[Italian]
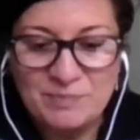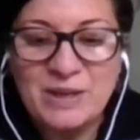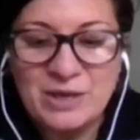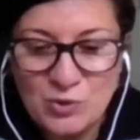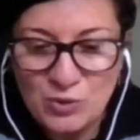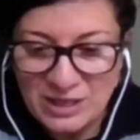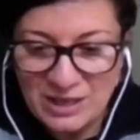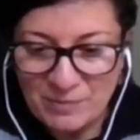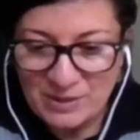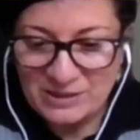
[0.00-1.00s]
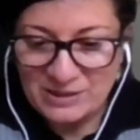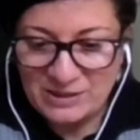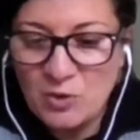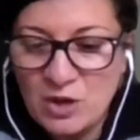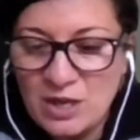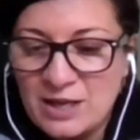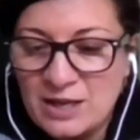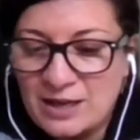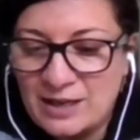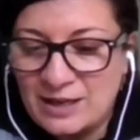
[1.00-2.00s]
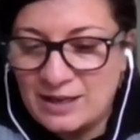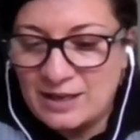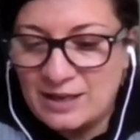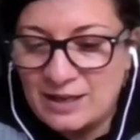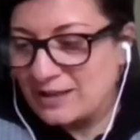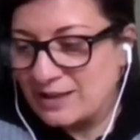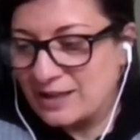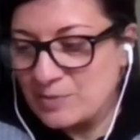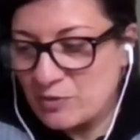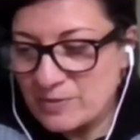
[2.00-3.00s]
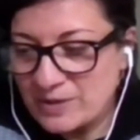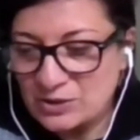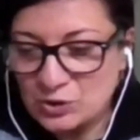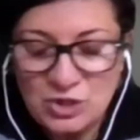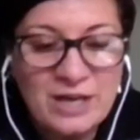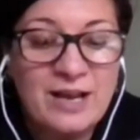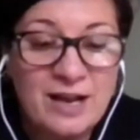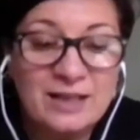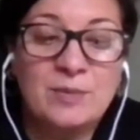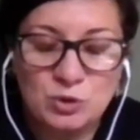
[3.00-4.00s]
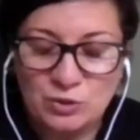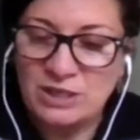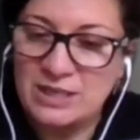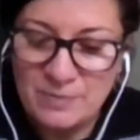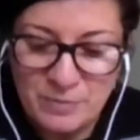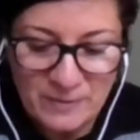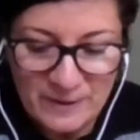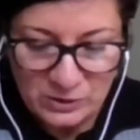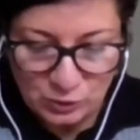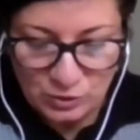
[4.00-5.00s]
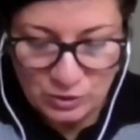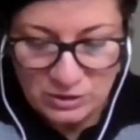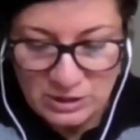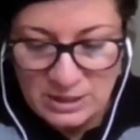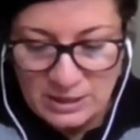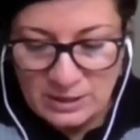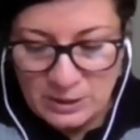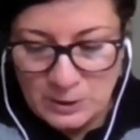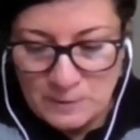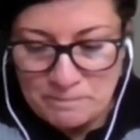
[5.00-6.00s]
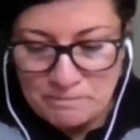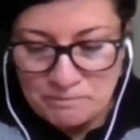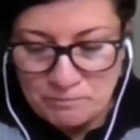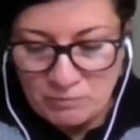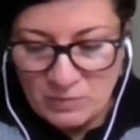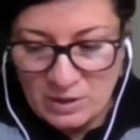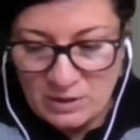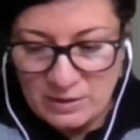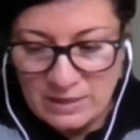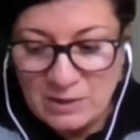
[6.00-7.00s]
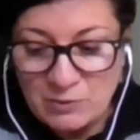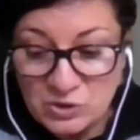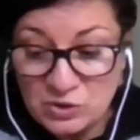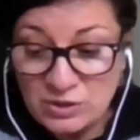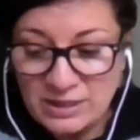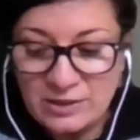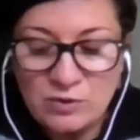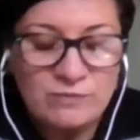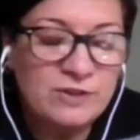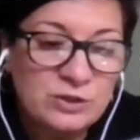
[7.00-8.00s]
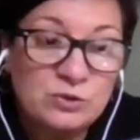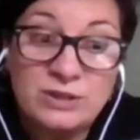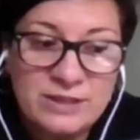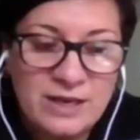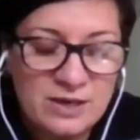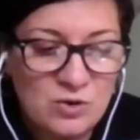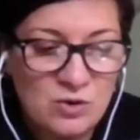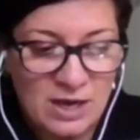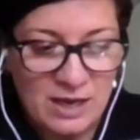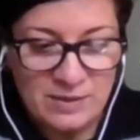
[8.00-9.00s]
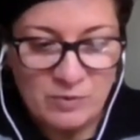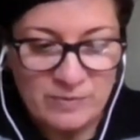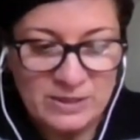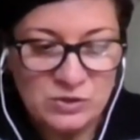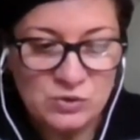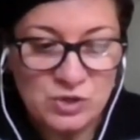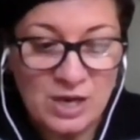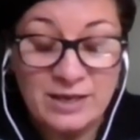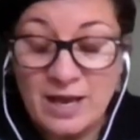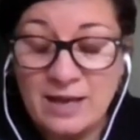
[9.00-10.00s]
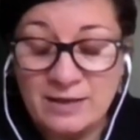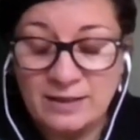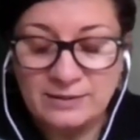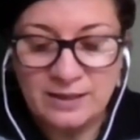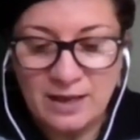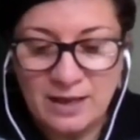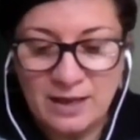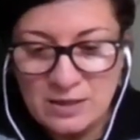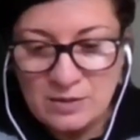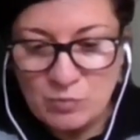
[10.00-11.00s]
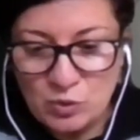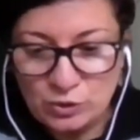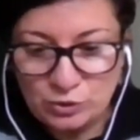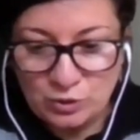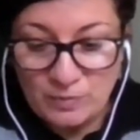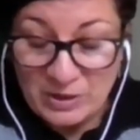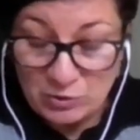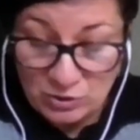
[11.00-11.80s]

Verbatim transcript: per noi che apparteniamo a, ai movimenti sociali è anche motore di cambiamento. No? Um, la questione del conflitto interno ai movimenti sociali è in realtà molto, parlo